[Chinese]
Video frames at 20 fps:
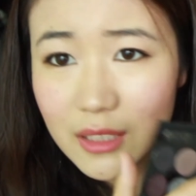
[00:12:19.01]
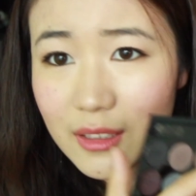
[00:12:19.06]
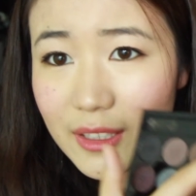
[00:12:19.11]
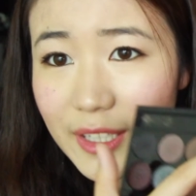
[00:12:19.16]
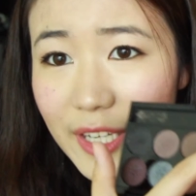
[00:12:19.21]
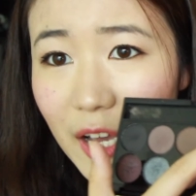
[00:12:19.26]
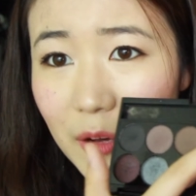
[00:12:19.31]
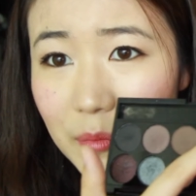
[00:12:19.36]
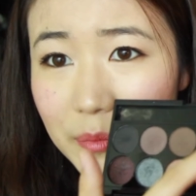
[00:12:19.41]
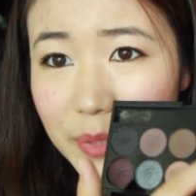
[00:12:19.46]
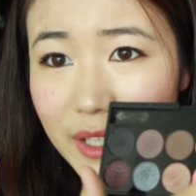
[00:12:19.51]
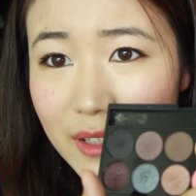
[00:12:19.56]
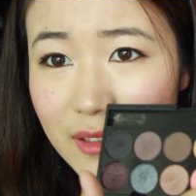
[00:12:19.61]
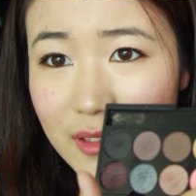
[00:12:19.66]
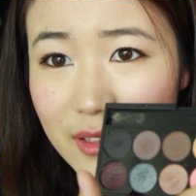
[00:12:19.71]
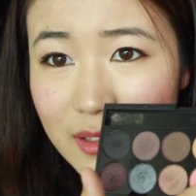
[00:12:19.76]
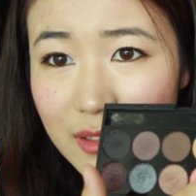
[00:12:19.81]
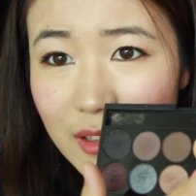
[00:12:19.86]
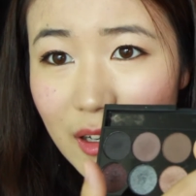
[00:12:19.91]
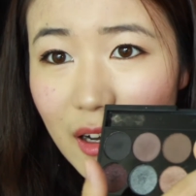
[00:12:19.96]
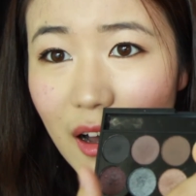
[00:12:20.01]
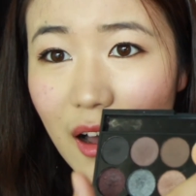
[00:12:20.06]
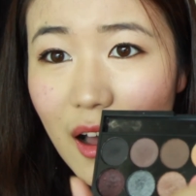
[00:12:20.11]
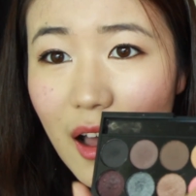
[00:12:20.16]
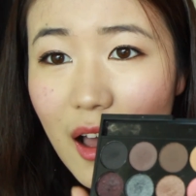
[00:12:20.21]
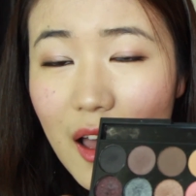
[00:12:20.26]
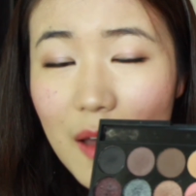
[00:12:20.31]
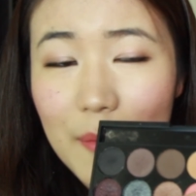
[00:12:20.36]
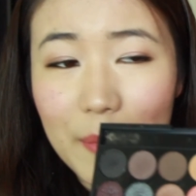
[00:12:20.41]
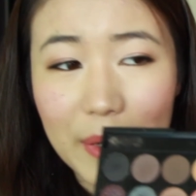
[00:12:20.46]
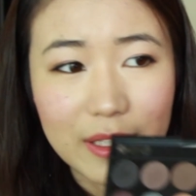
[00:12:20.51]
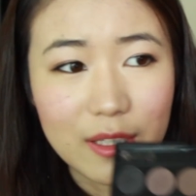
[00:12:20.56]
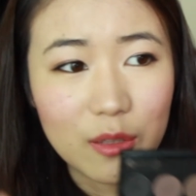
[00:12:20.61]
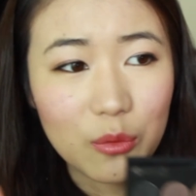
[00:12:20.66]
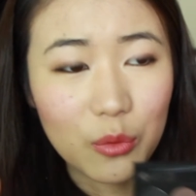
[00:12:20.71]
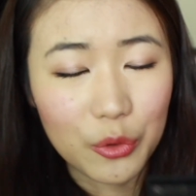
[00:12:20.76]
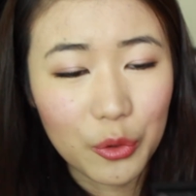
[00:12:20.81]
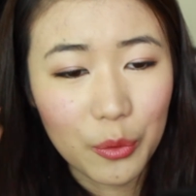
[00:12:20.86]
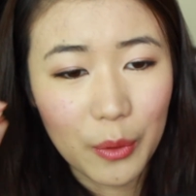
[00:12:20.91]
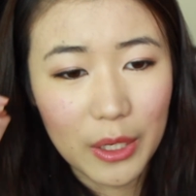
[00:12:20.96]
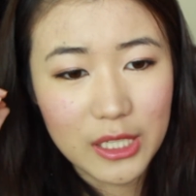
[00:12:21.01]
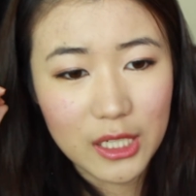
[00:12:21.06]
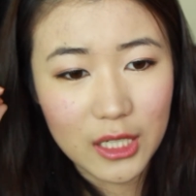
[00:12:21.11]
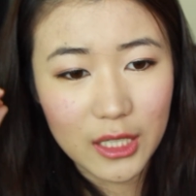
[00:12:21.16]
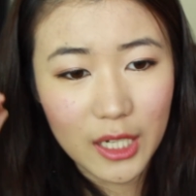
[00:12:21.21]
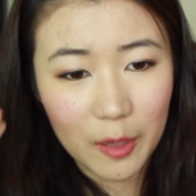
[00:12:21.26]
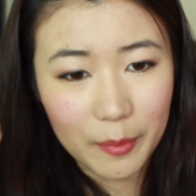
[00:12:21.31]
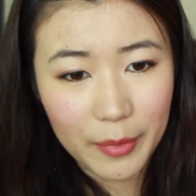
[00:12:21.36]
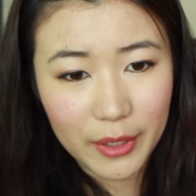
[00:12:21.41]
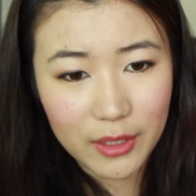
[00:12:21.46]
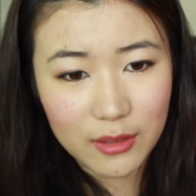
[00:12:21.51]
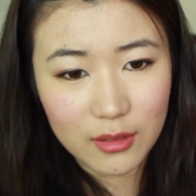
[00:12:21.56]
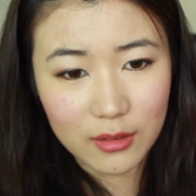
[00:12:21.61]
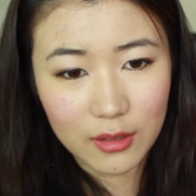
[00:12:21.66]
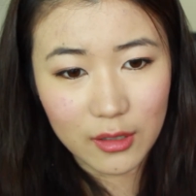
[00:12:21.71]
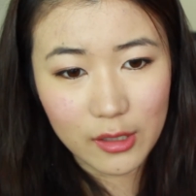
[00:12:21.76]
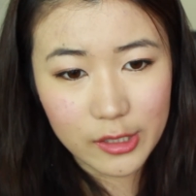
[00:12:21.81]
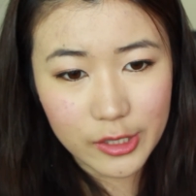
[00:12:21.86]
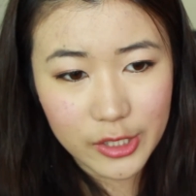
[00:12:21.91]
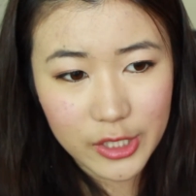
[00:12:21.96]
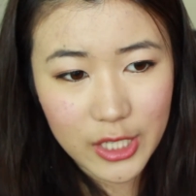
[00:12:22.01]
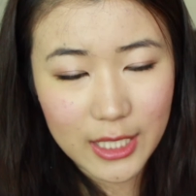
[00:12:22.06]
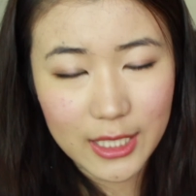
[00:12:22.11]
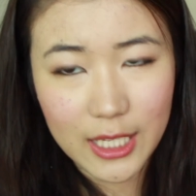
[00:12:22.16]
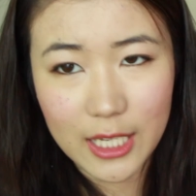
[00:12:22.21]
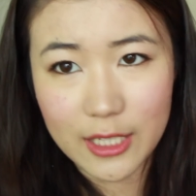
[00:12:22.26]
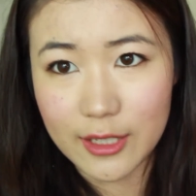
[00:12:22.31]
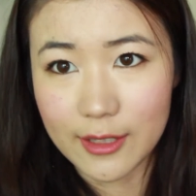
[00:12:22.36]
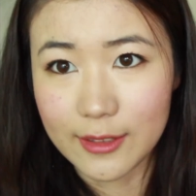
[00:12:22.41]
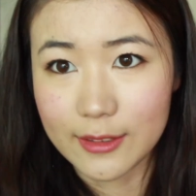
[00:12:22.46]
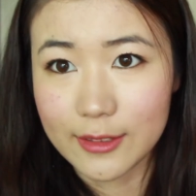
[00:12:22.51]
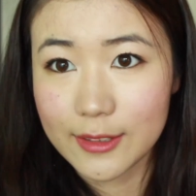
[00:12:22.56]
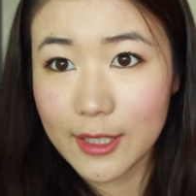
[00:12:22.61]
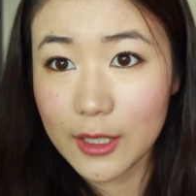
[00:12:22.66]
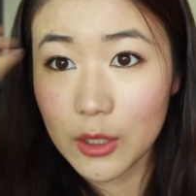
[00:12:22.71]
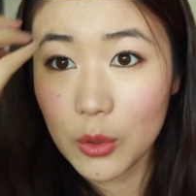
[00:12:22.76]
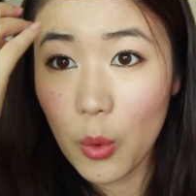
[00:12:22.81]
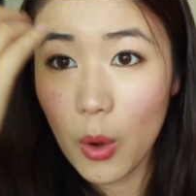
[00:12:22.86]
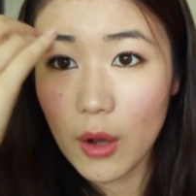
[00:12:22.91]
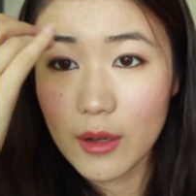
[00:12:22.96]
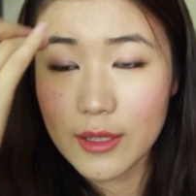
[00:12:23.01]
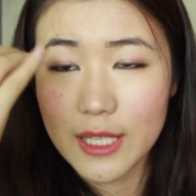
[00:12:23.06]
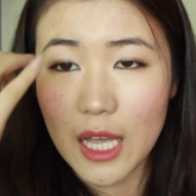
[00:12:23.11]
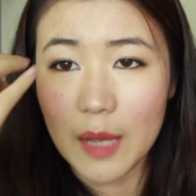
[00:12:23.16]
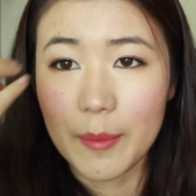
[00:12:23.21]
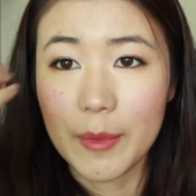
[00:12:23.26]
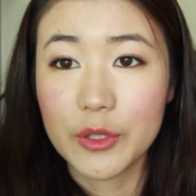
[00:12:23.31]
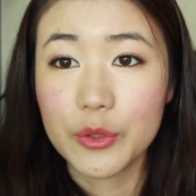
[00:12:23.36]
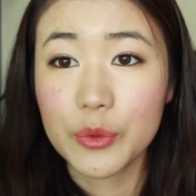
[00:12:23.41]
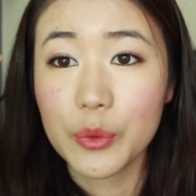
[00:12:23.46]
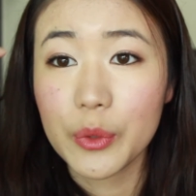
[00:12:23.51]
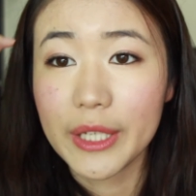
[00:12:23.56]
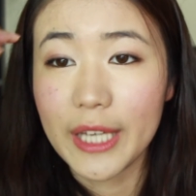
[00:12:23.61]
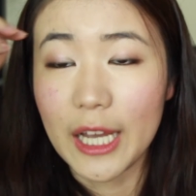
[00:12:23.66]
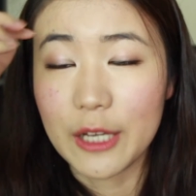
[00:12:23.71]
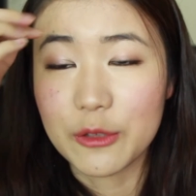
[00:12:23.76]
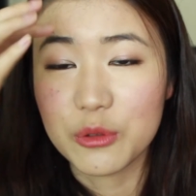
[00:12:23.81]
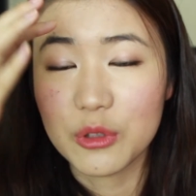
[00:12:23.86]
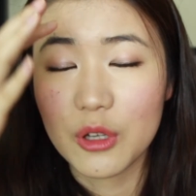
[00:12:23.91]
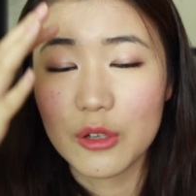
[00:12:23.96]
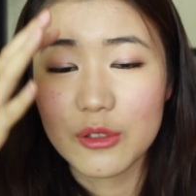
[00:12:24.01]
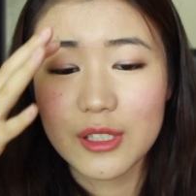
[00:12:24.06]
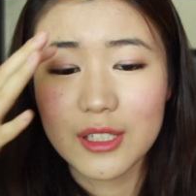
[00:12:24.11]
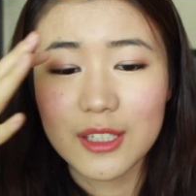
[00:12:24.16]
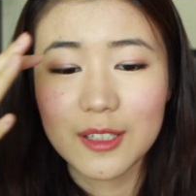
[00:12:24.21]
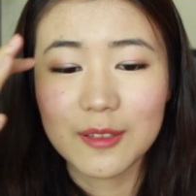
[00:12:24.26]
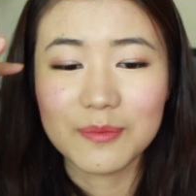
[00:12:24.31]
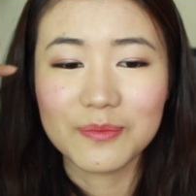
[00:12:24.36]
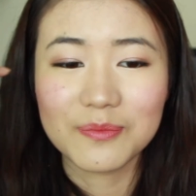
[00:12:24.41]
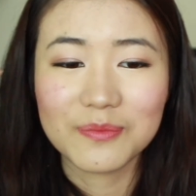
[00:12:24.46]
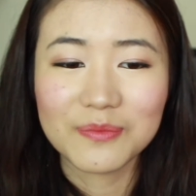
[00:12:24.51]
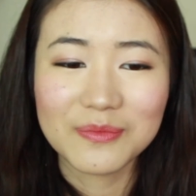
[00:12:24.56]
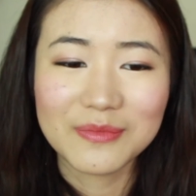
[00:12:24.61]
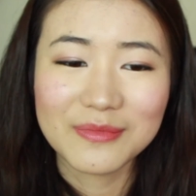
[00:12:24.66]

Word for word: 亮片色，每次我用完这个亮片色，站在这个灯光下面，就会感觉到这个。